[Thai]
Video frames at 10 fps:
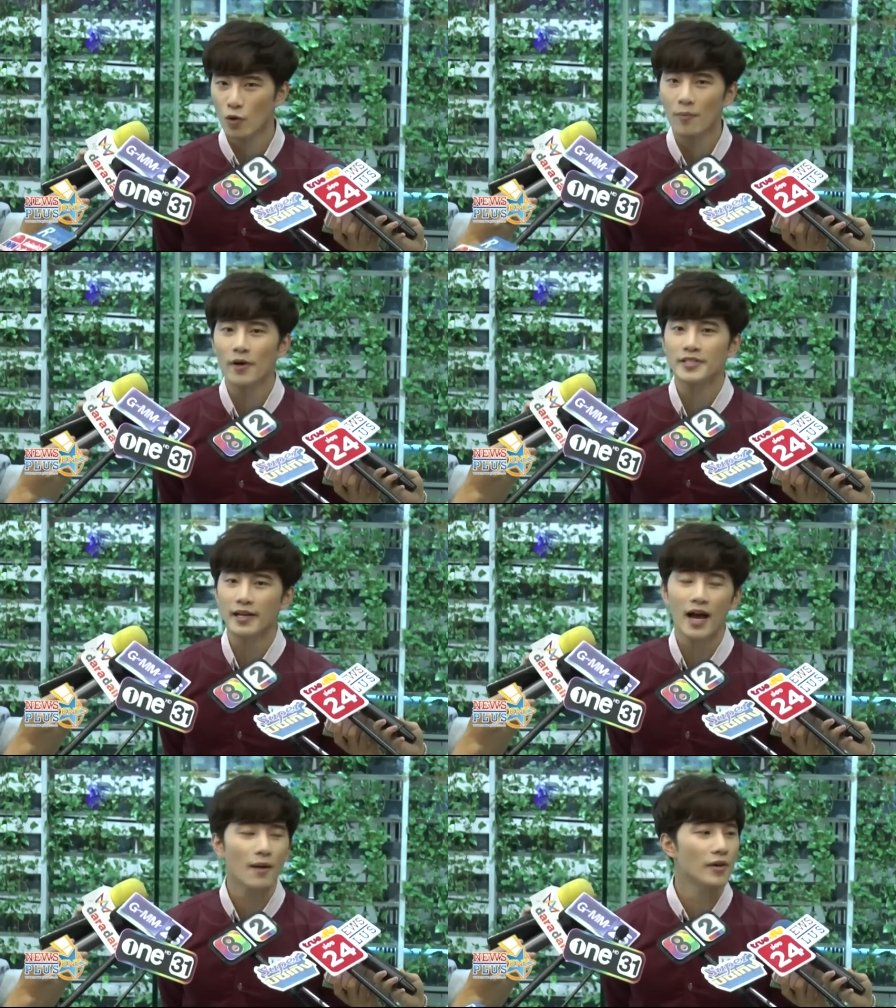รวมบริษั
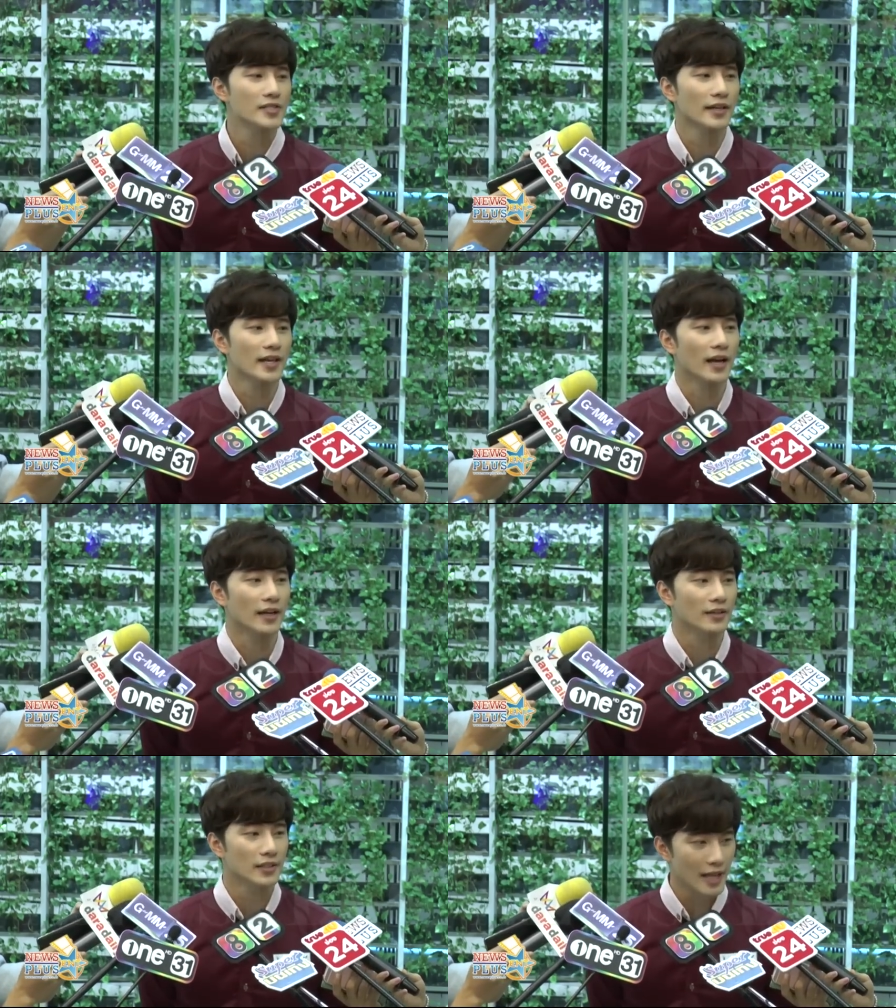ท 5 บริษัทใหญ่
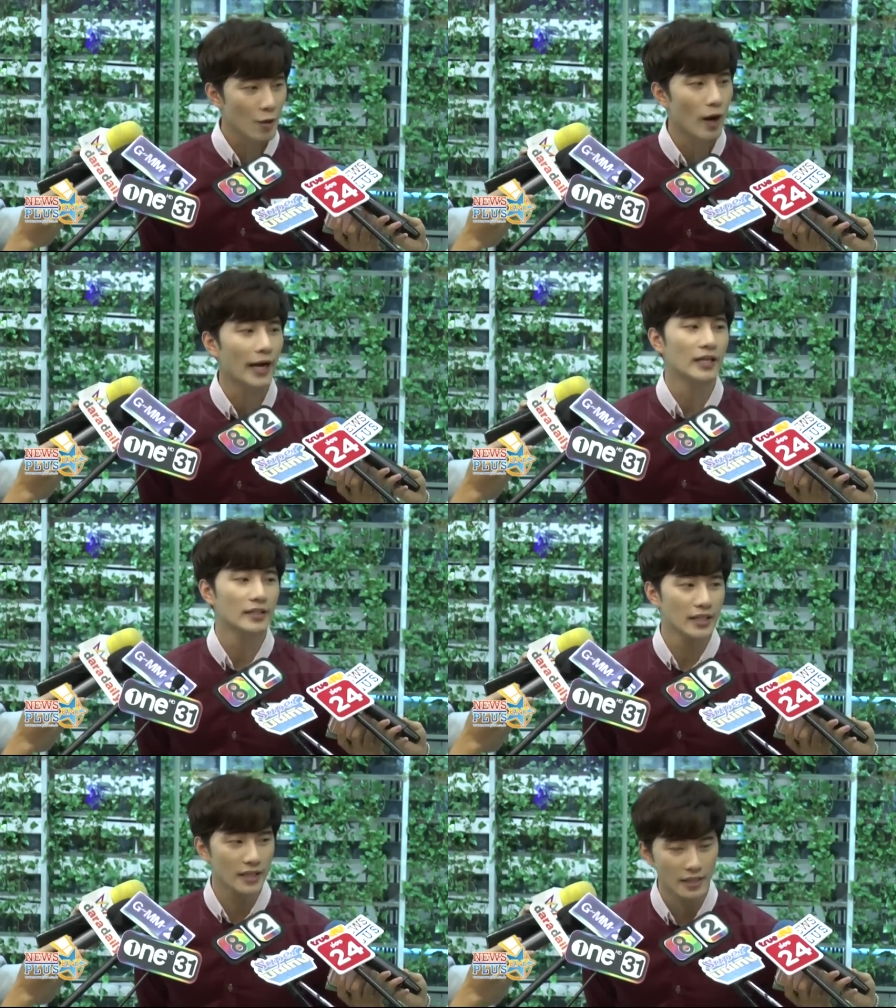ที่ไต้หวัน
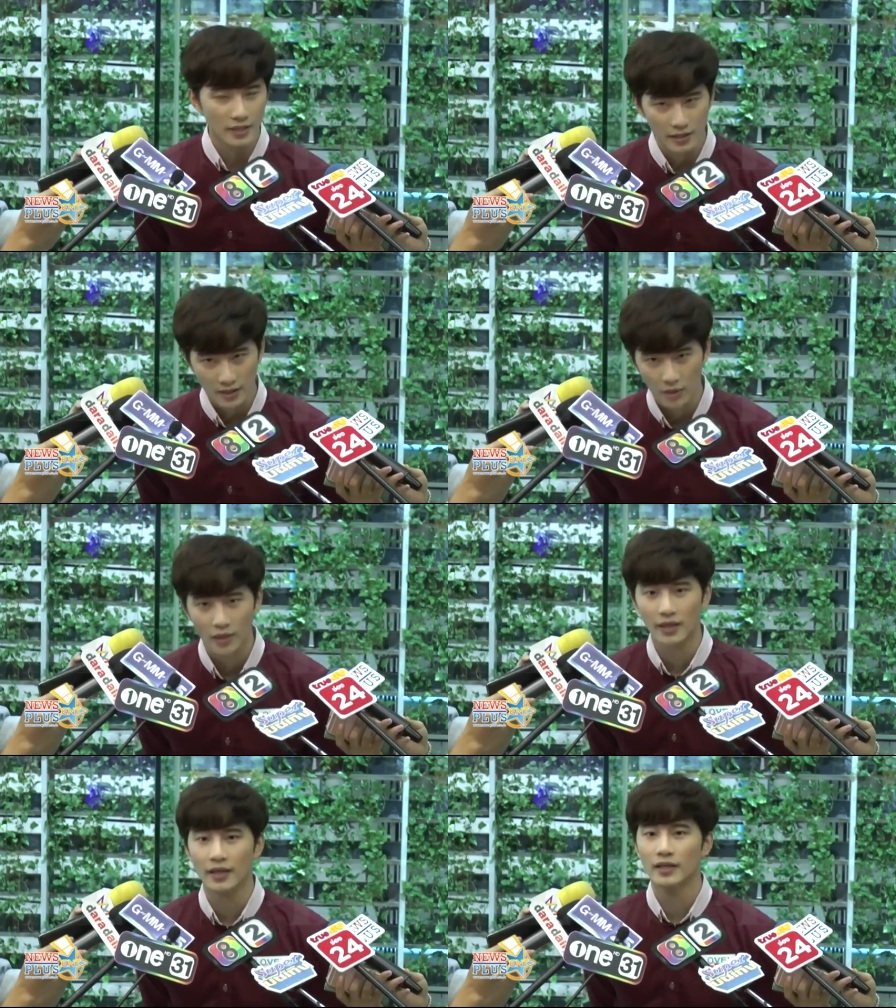ที่เกา
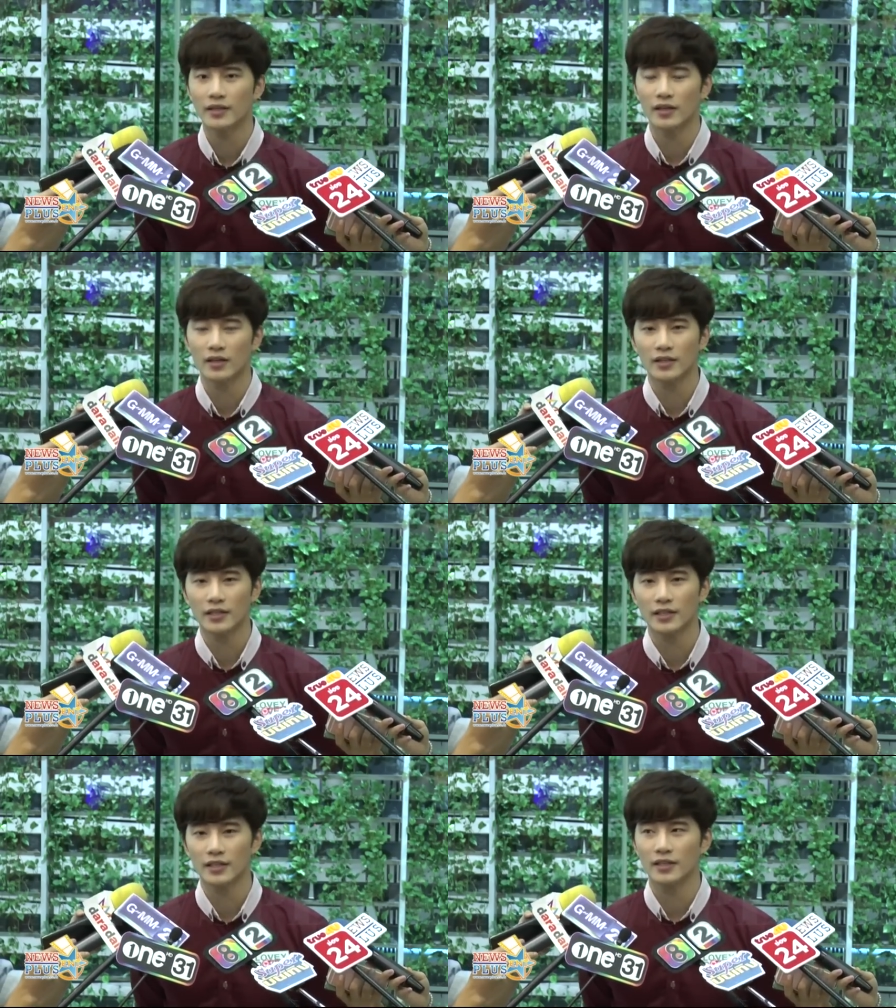หลี แล้วก็ที่